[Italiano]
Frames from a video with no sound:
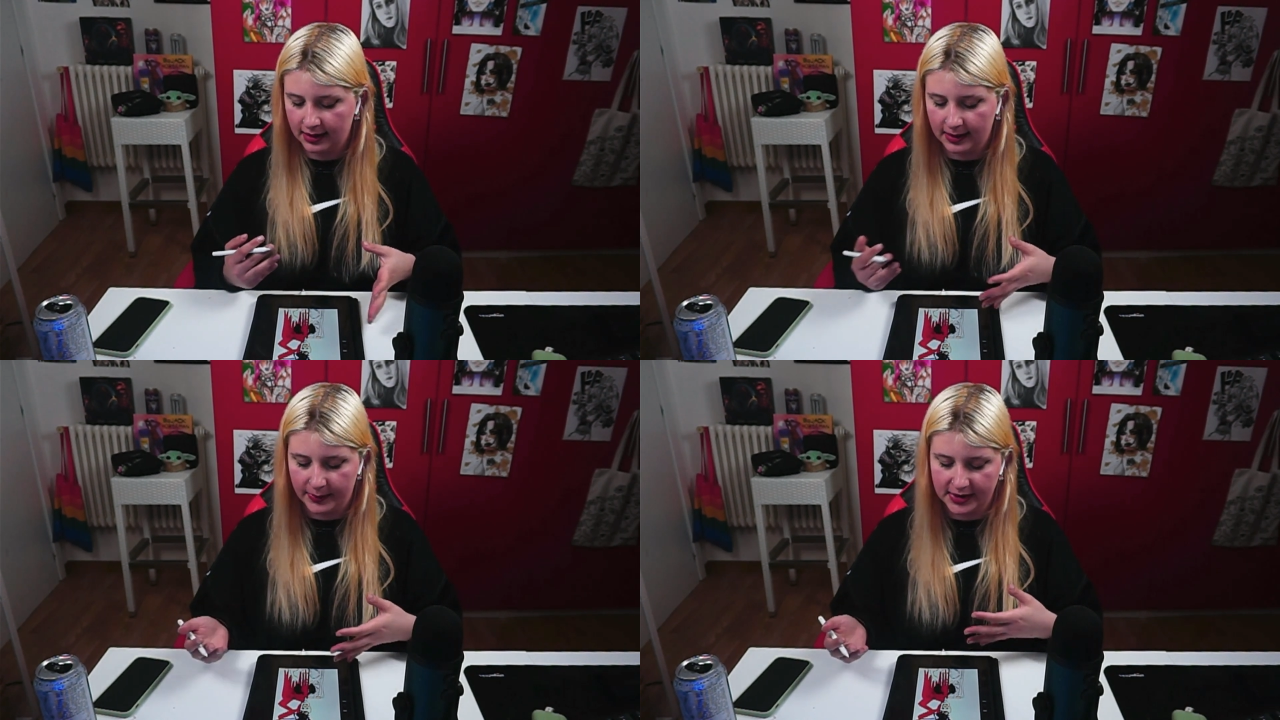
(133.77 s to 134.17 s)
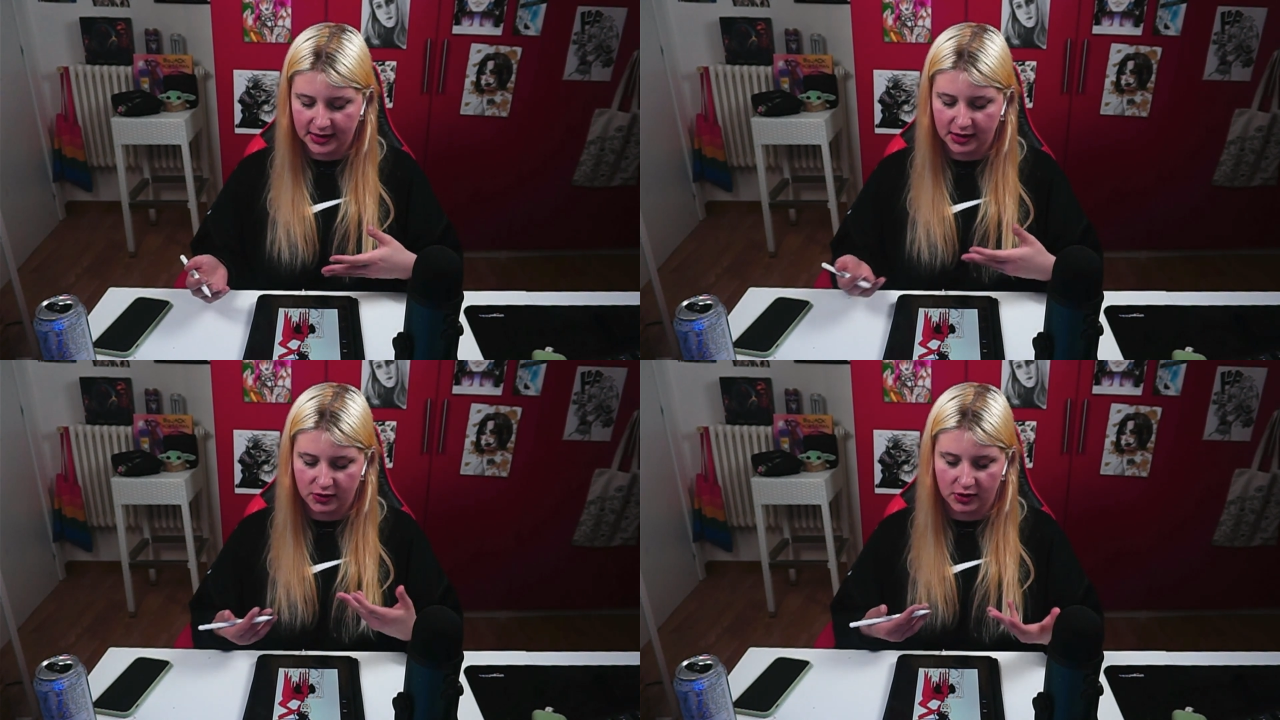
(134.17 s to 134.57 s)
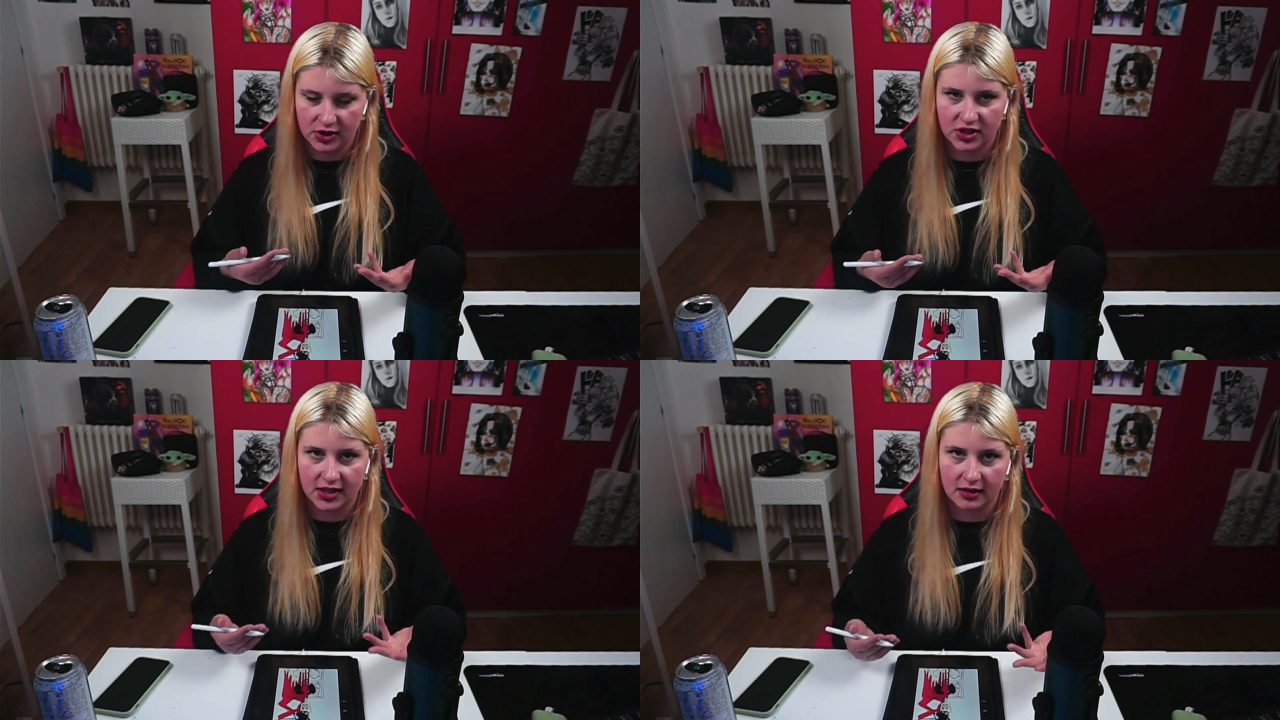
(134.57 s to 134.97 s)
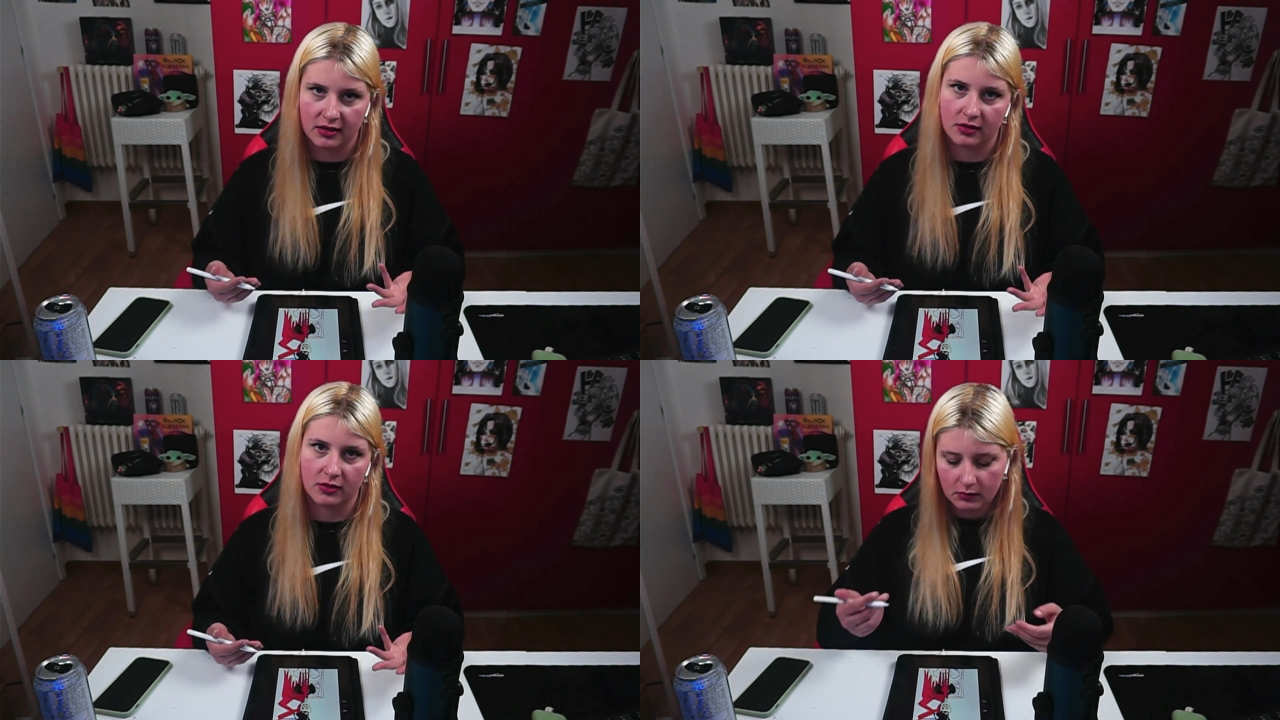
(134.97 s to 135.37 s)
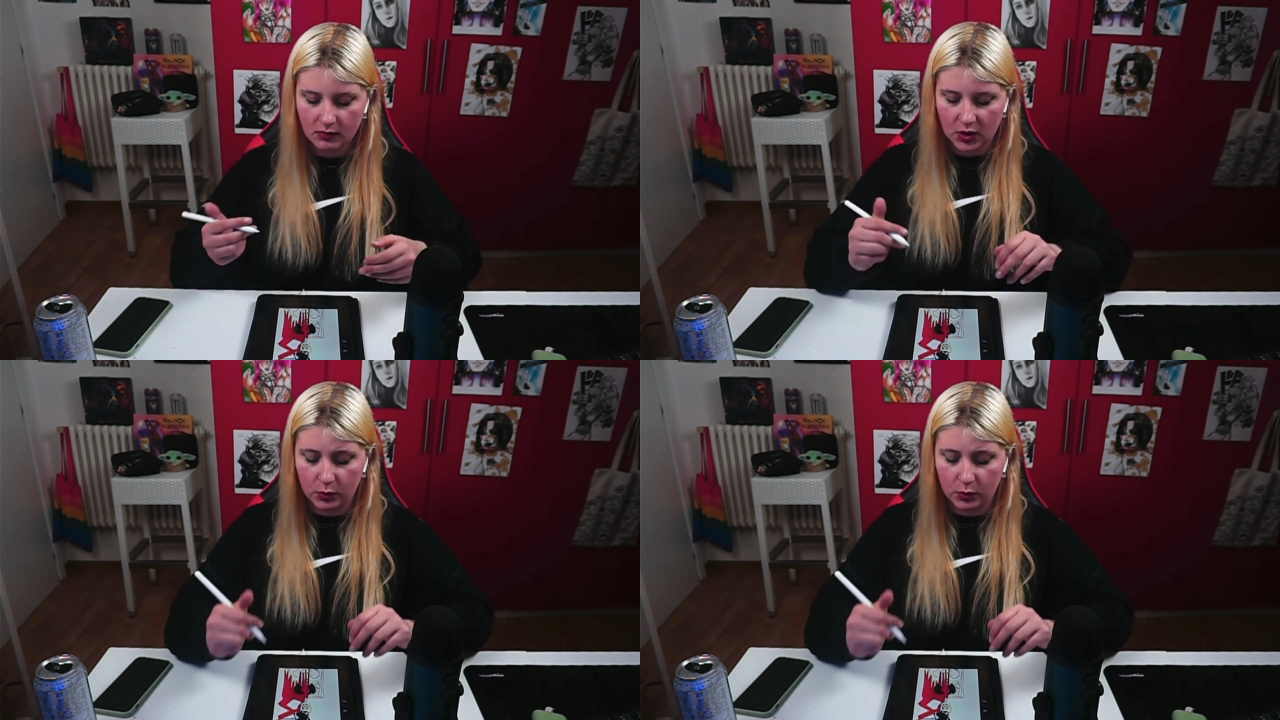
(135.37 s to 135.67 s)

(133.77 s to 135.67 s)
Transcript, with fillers: che rappresenta ciò che c'è dentro.